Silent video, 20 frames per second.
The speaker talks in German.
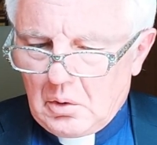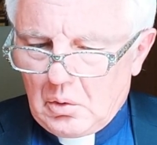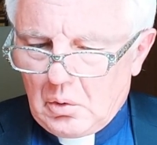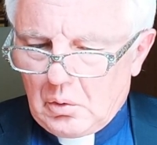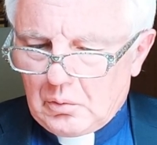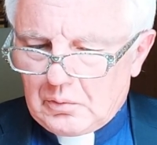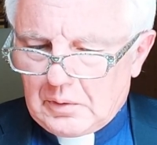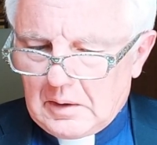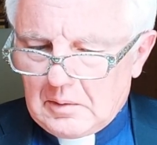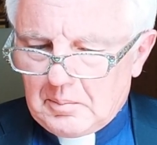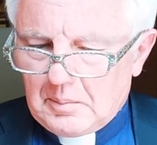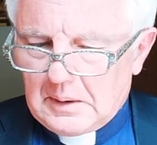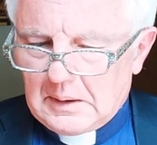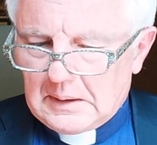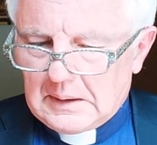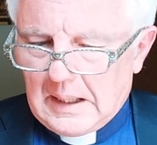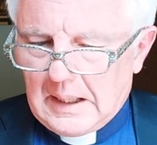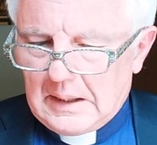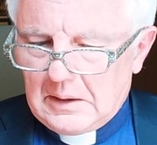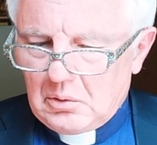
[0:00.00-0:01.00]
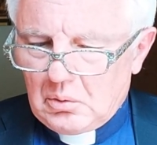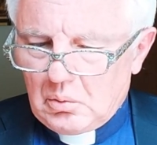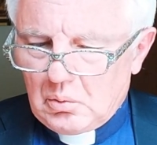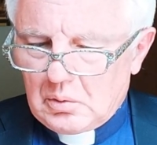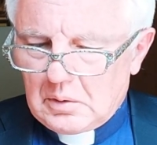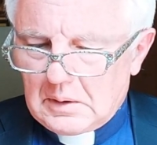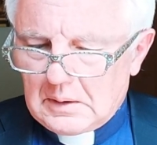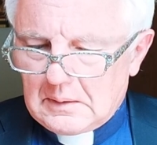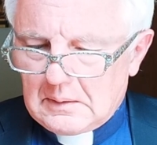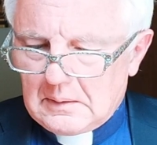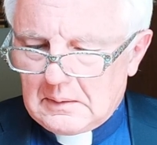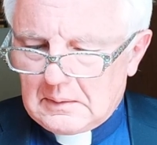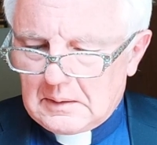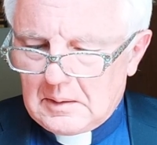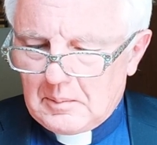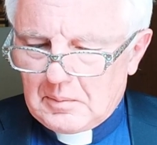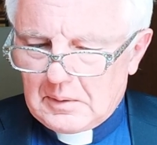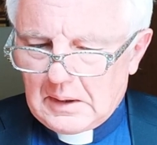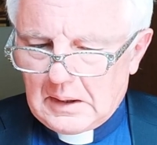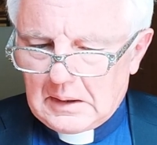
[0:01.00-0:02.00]
Oft hat man den Eindruck, es
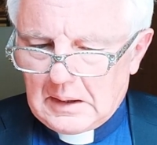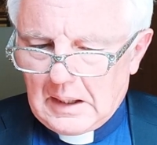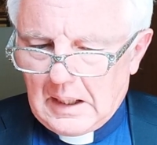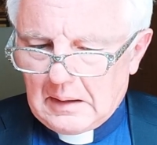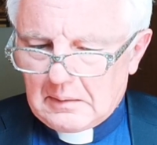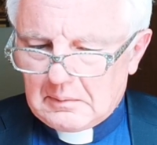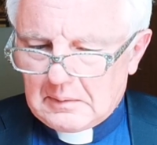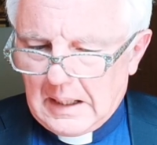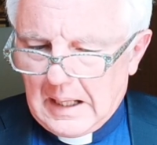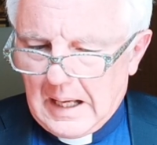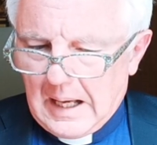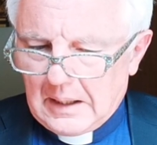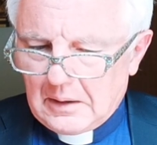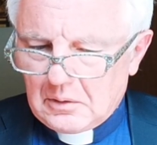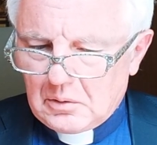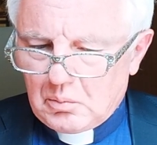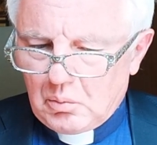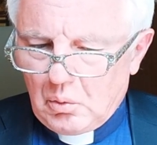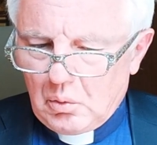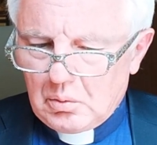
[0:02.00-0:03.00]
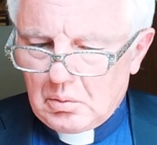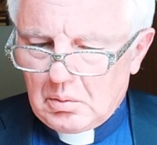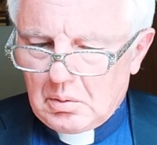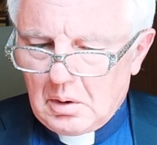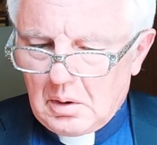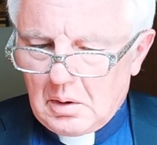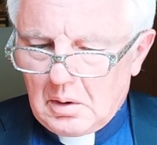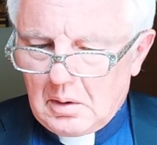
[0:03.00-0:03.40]
gibt eine Art Argwohn.